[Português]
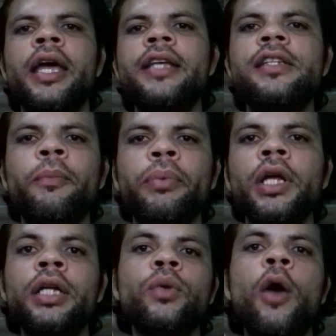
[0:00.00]
Esse
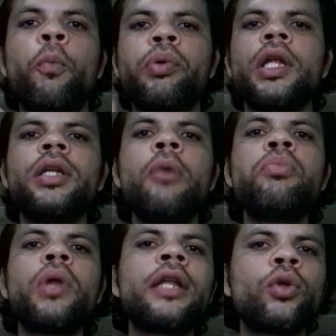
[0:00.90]
plano é o plano
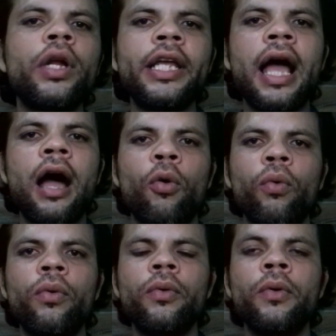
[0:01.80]
ambulatorial,
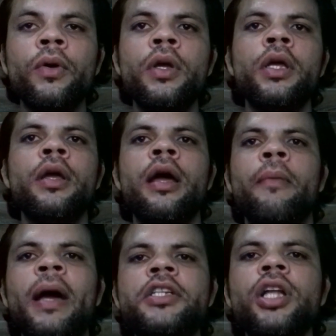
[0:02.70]

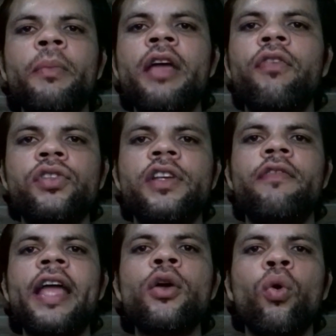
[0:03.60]
mas também você
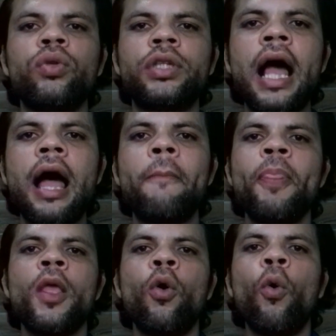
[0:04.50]
vai encontrar
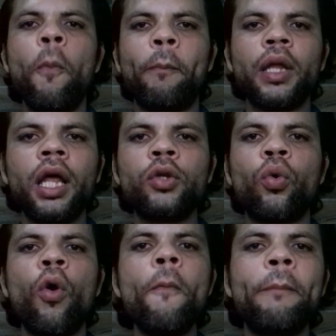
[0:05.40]
o
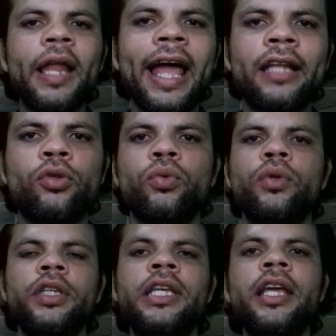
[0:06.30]
plano completo
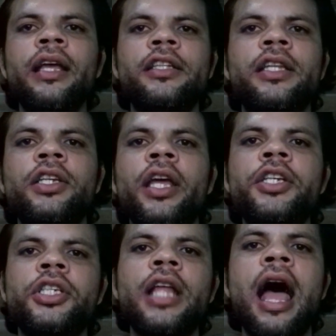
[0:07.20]
que
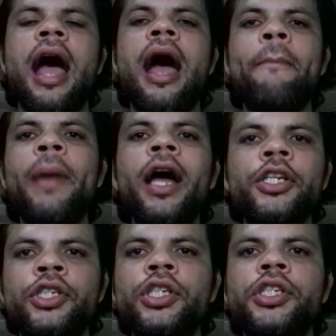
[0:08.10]
está a
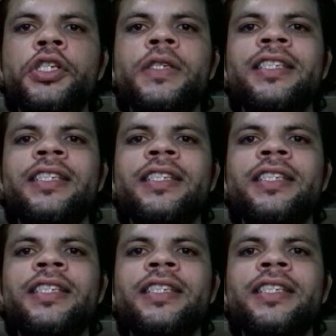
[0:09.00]
partir de R$